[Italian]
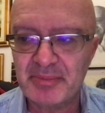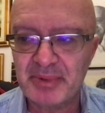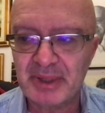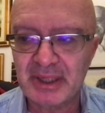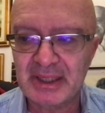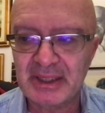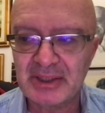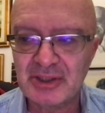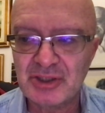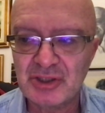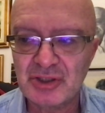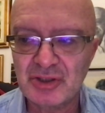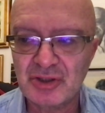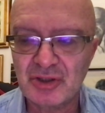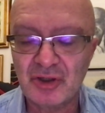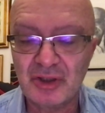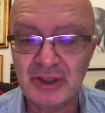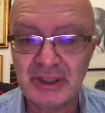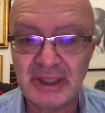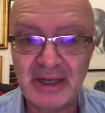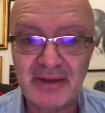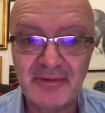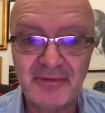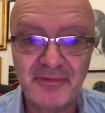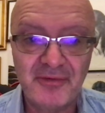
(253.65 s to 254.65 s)
perché ci
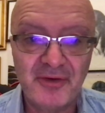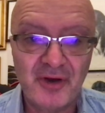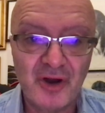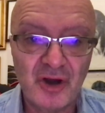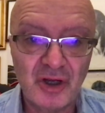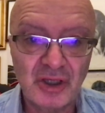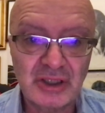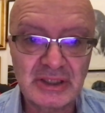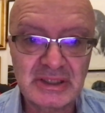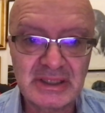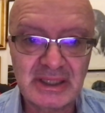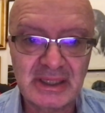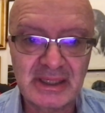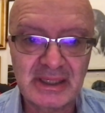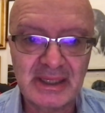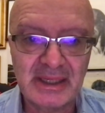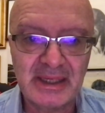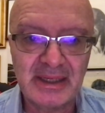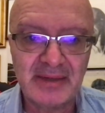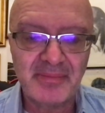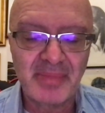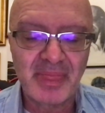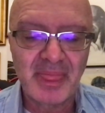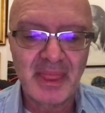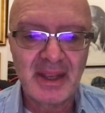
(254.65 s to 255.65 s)
sono delle forze
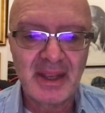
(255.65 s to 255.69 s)
che